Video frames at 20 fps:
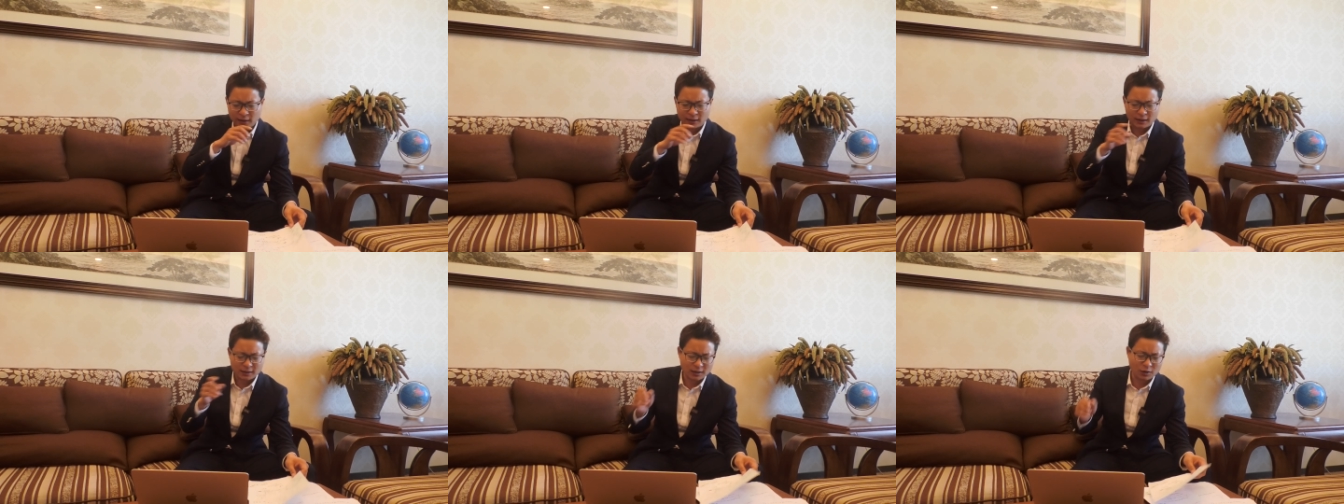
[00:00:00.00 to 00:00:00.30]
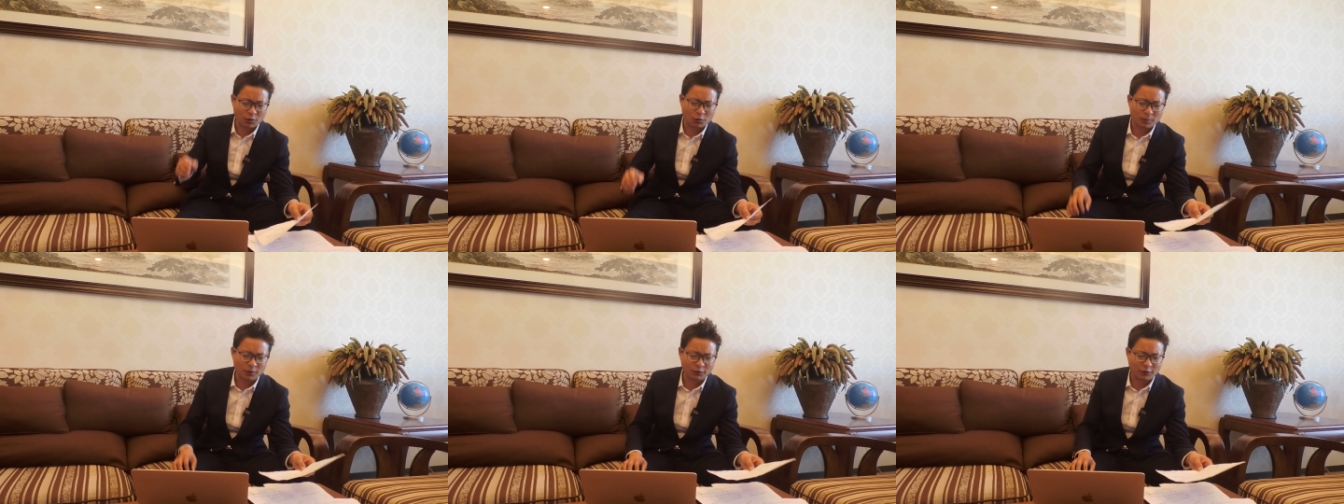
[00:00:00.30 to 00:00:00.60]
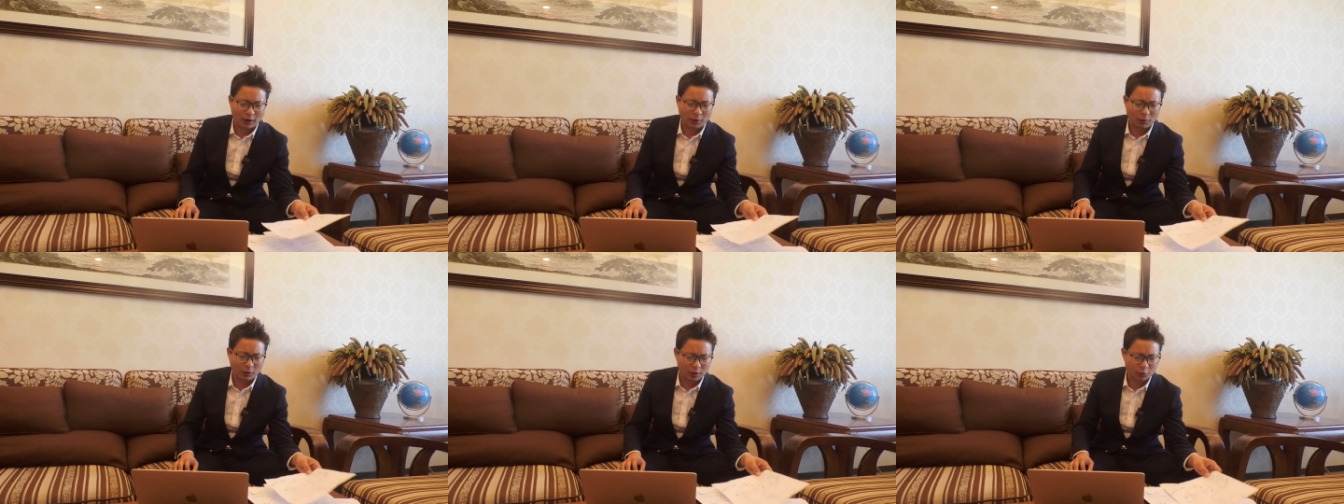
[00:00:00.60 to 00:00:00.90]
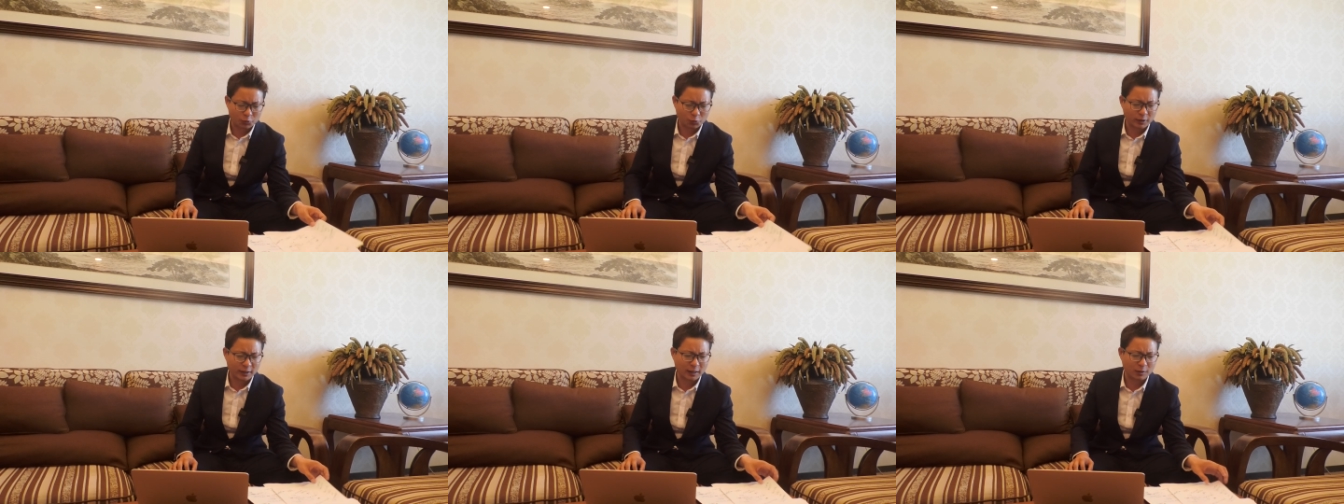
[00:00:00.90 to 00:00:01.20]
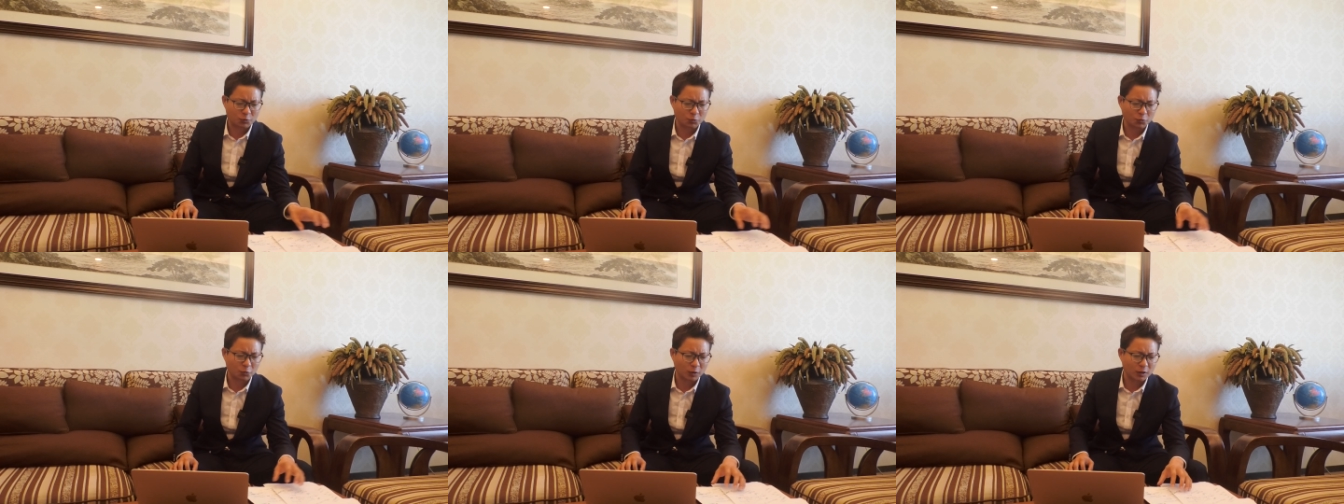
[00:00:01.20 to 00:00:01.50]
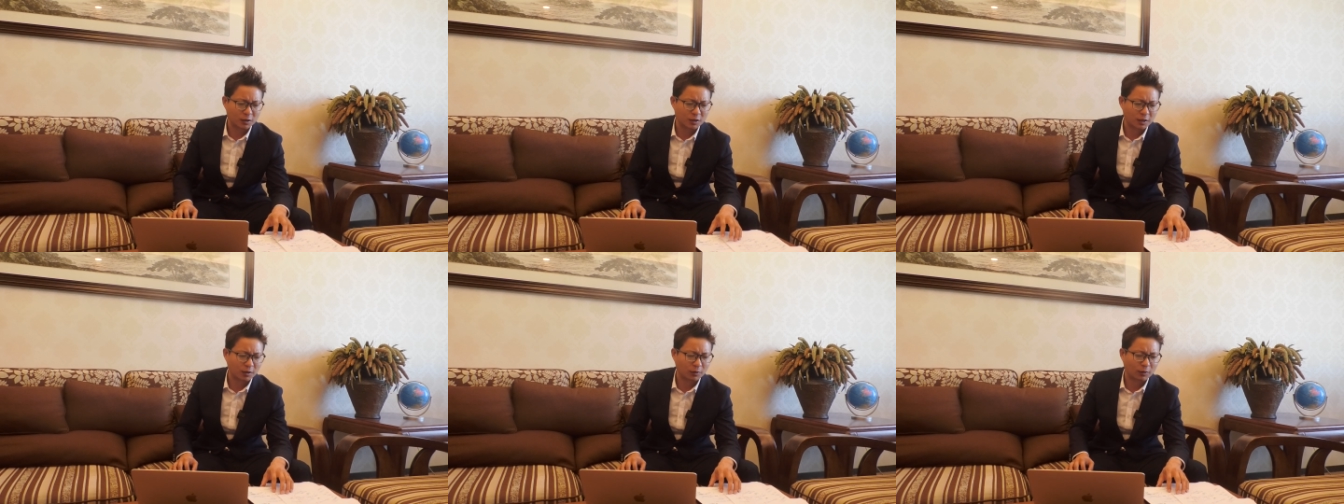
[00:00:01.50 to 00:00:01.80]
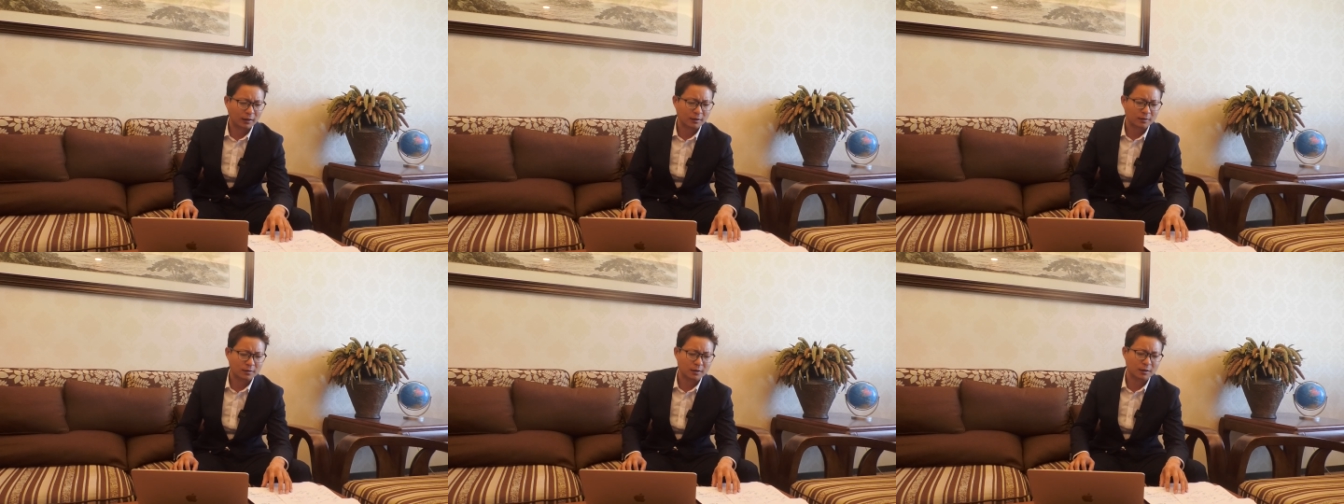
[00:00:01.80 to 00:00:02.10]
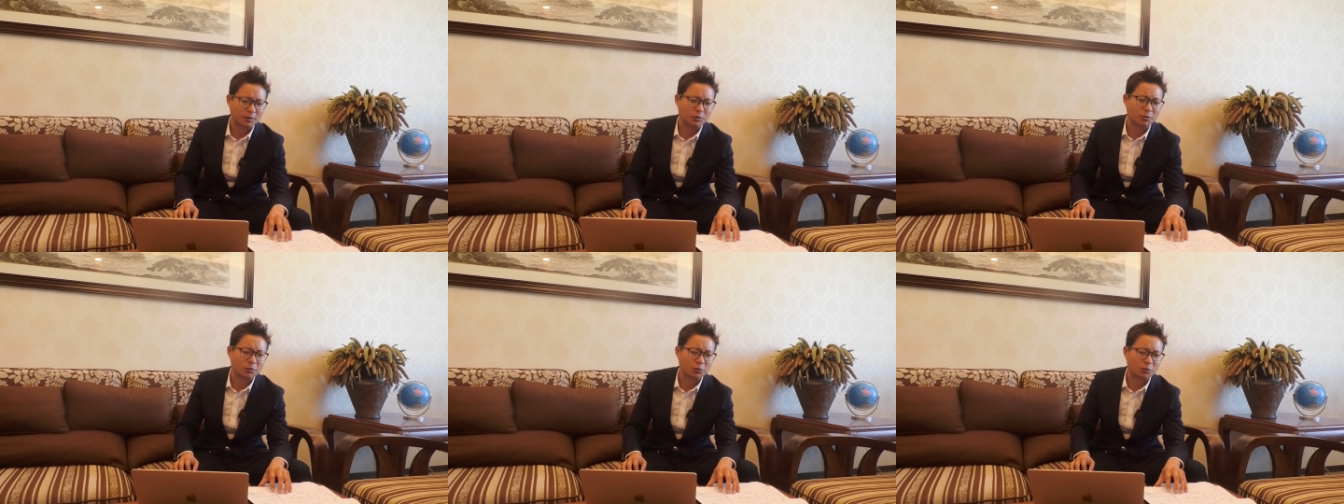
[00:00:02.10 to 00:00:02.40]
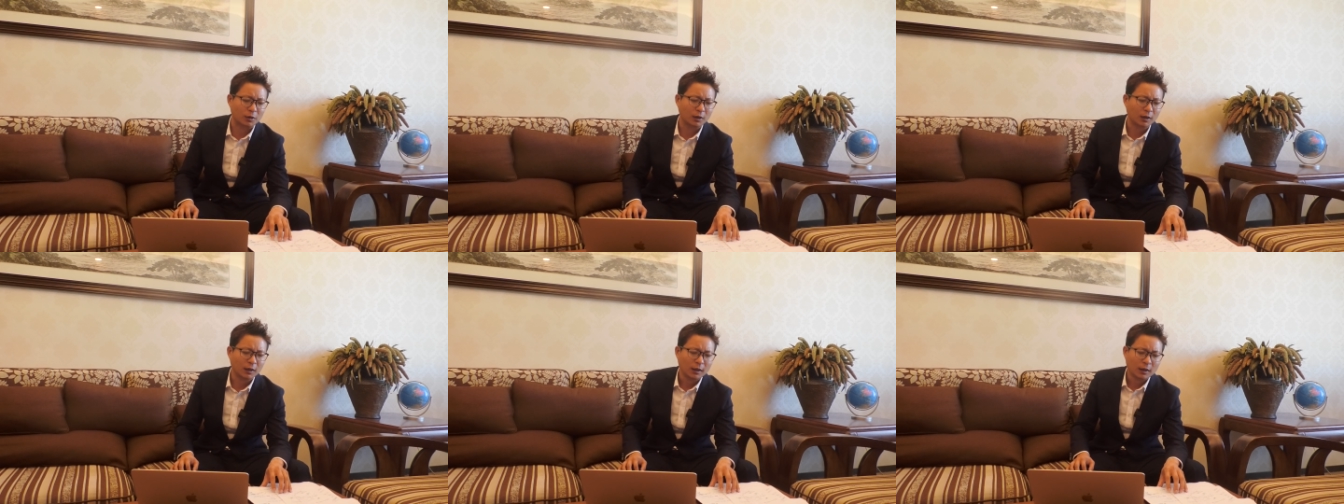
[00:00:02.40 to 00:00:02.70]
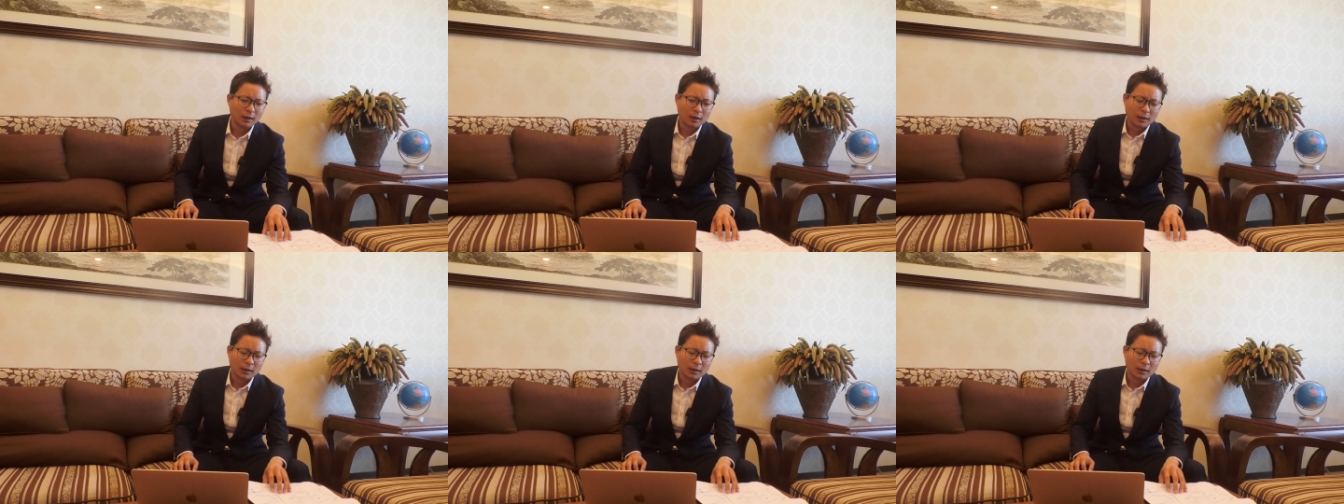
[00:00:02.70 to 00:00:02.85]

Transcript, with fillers: 但这我们反过来说一下中国的情况，这就是说，